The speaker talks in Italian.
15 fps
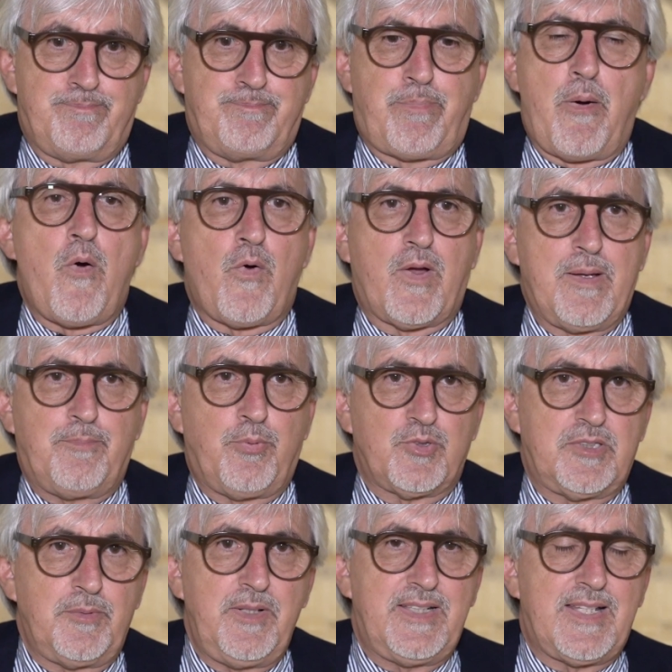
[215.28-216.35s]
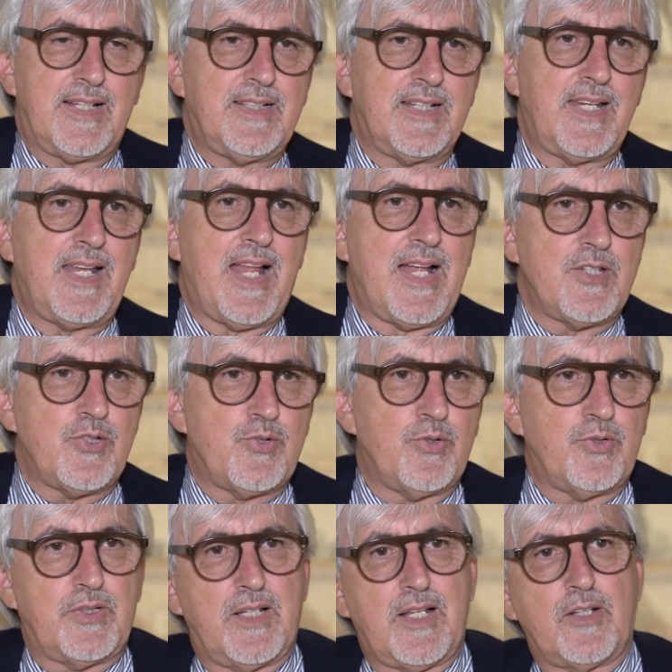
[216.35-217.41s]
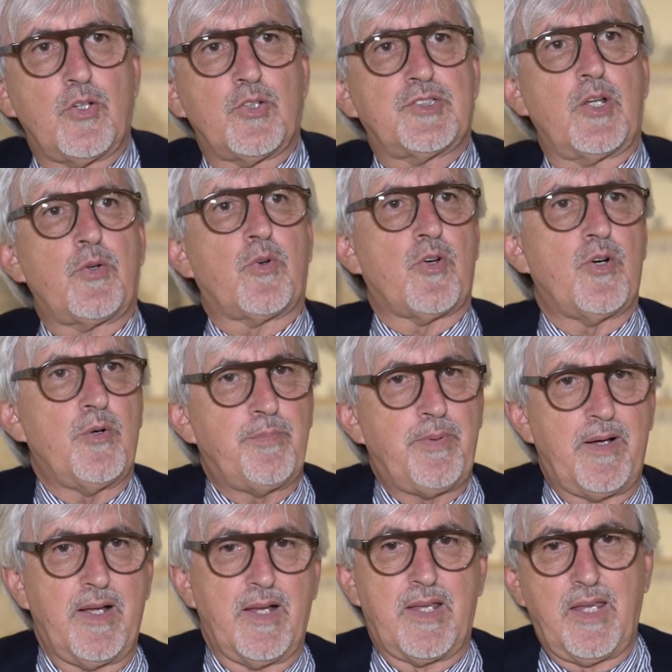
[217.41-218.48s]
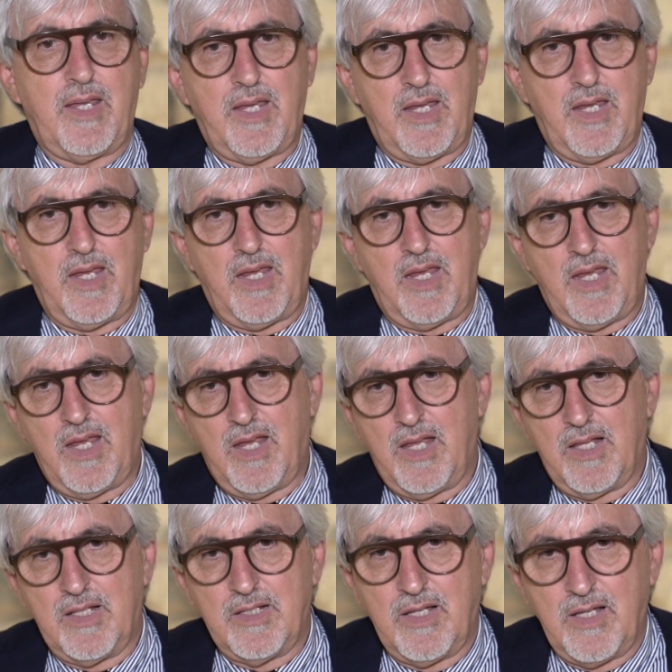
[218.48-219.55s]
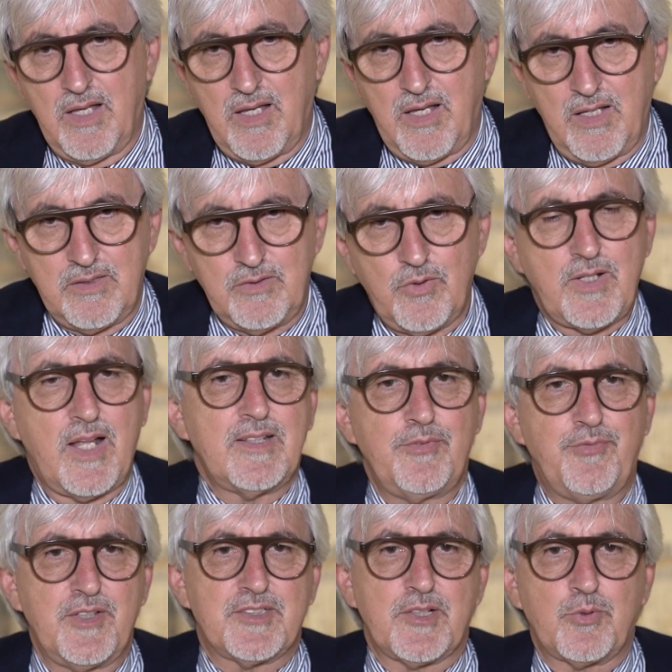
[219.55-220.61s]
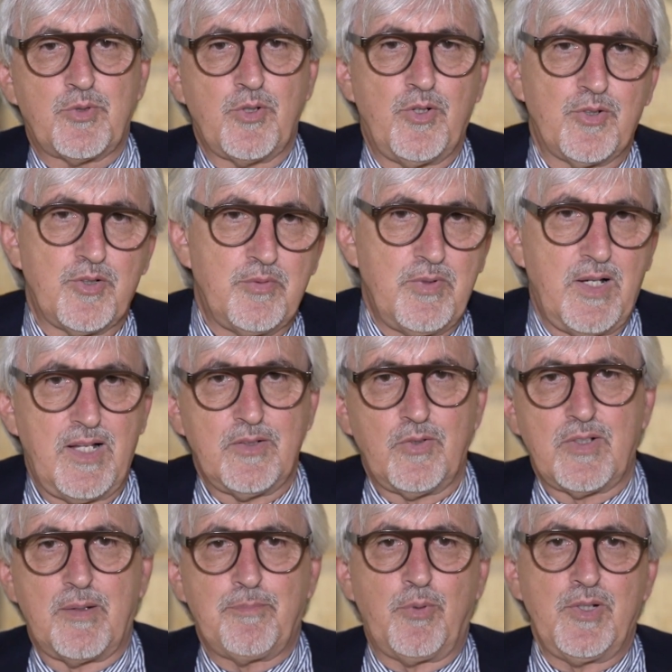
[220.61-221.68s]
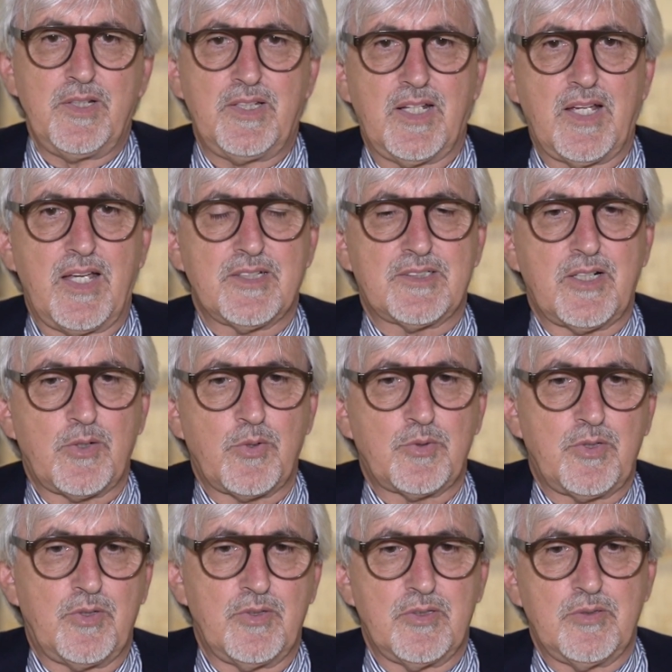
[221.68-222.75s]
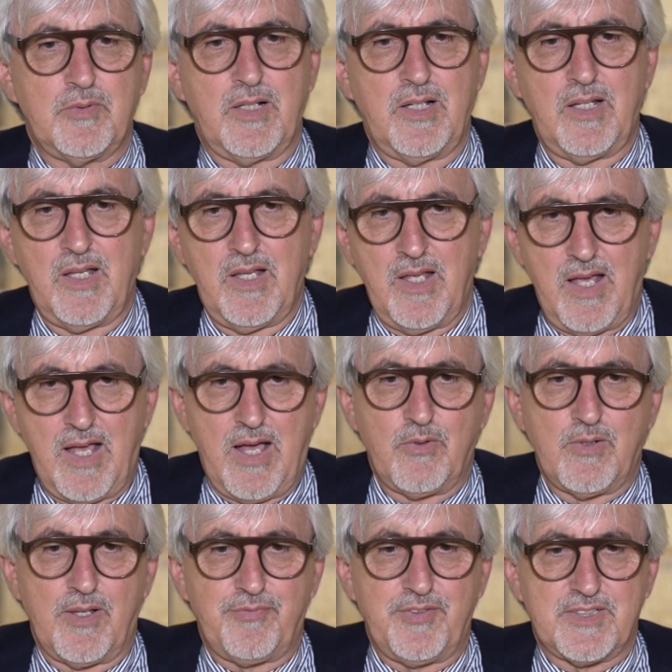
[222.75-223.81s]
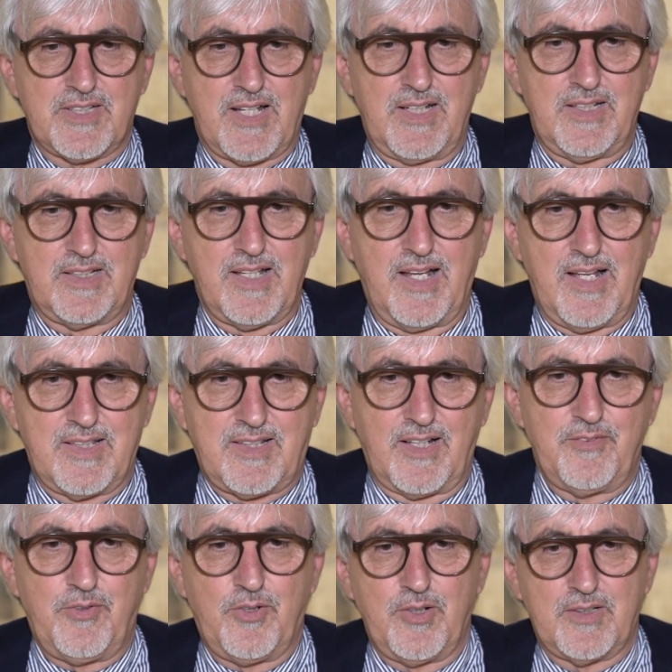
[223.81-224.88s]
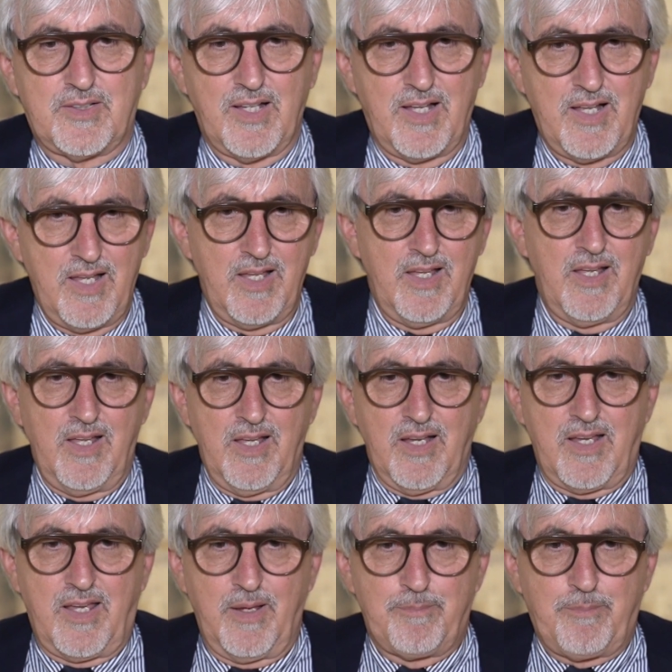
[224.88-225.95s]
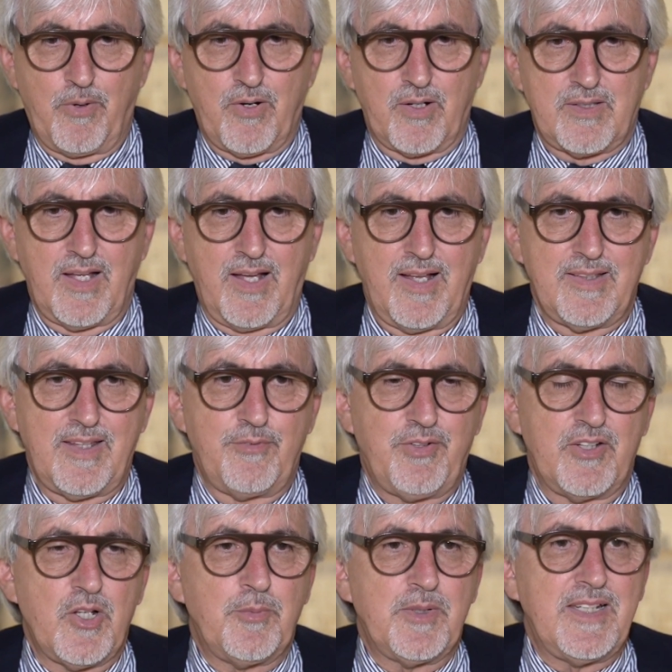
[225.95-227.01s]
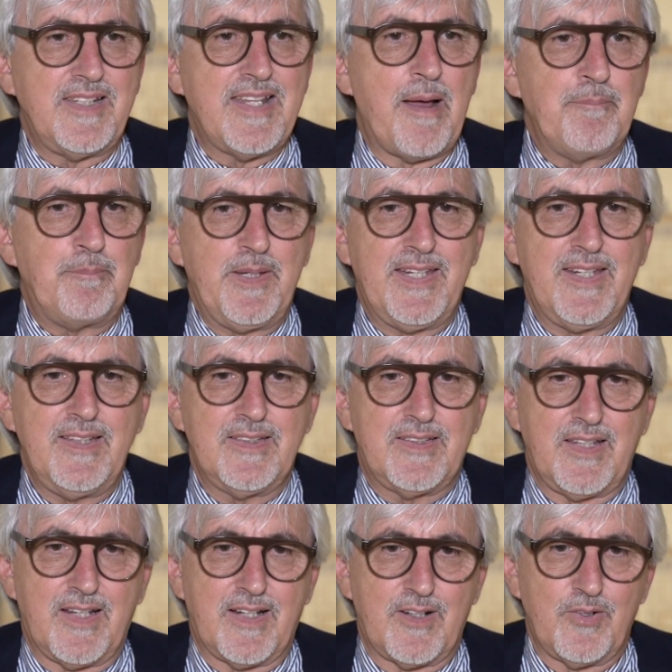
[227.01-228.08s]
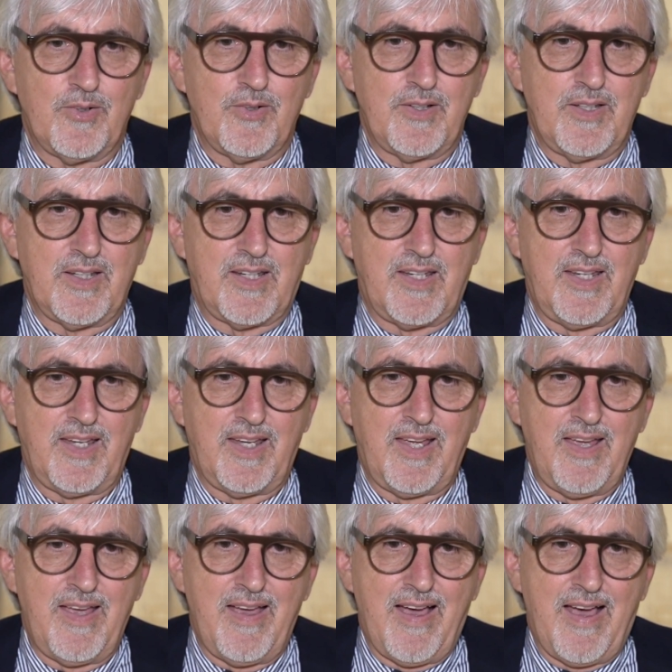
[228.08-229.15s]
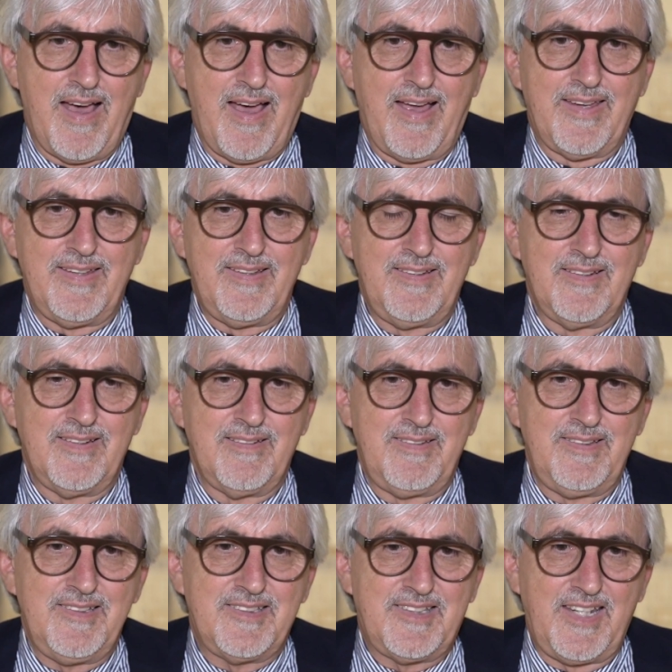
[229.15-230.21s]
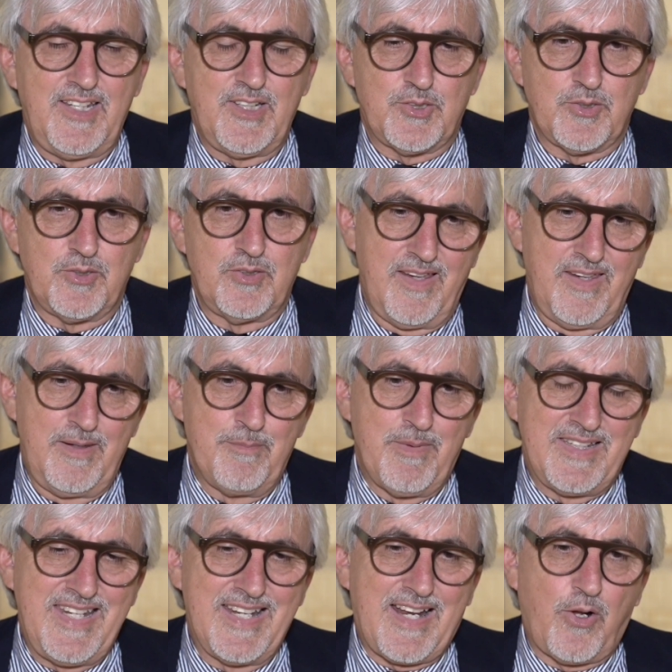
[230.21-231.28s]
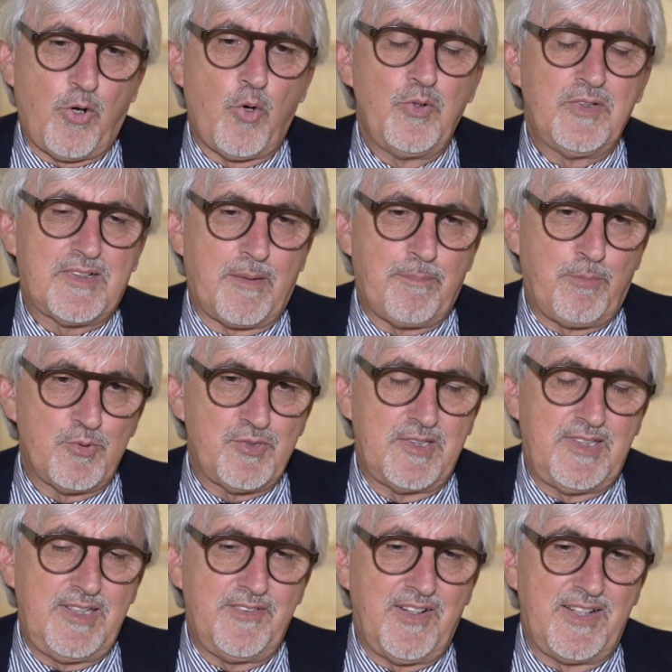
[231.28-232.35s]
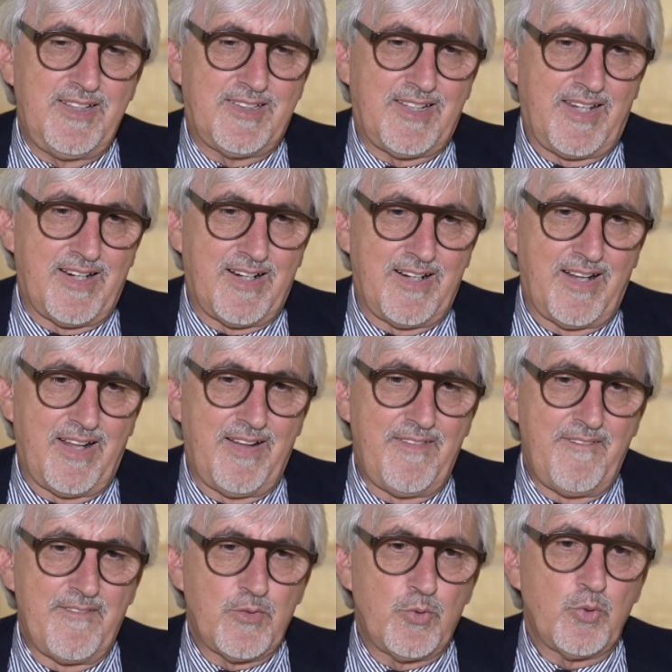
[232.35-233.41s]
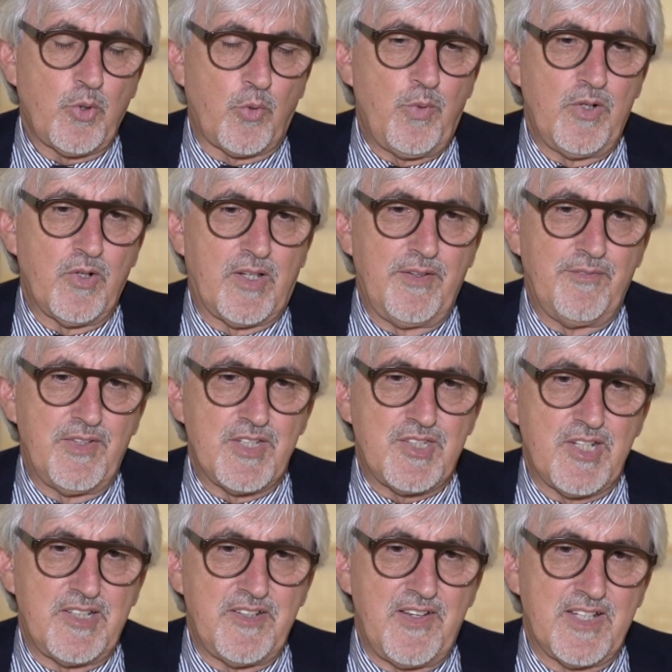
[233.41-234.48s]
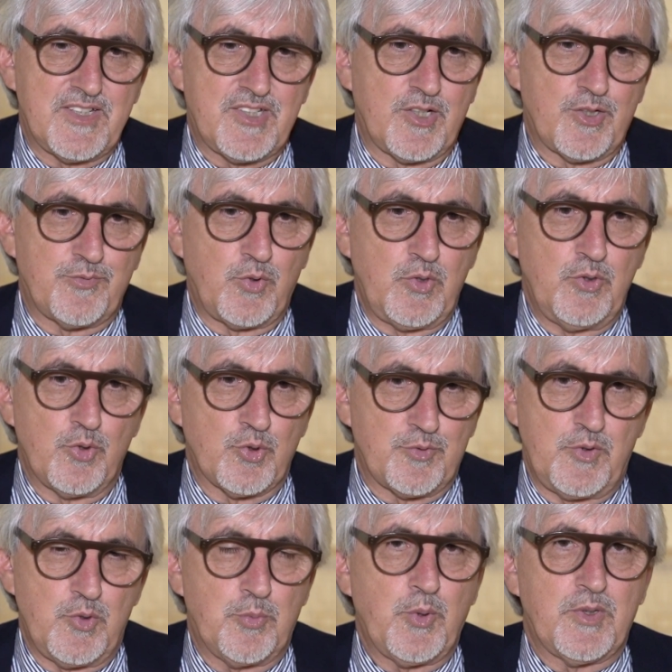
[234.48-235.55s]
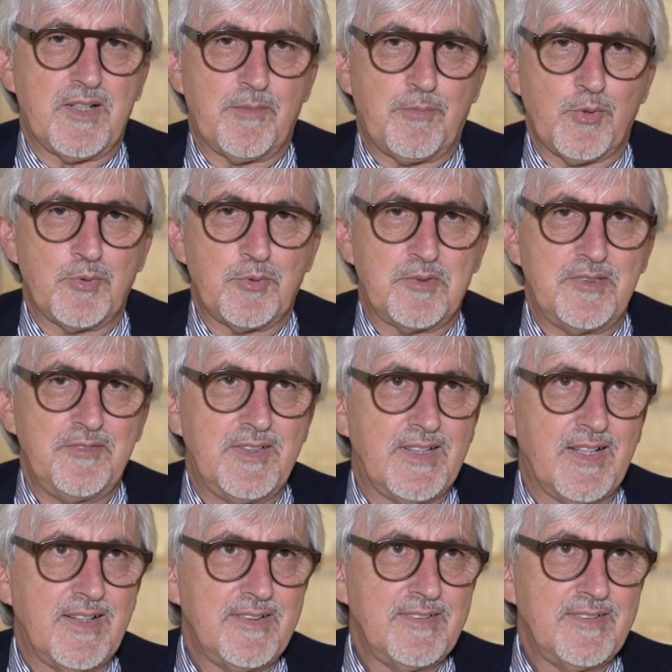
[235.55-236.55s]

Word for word: poche possibilità di rilancio della nostra Europa che non ha difesa autonoma, non ha politica estera autonoma, ha una fiscalità talvolta che porta a dei fenomeni di dumping interno e che ha in, inteso in maniera contrappositiva interna tutto quello che invece deve essere lo sviluppo della produttività.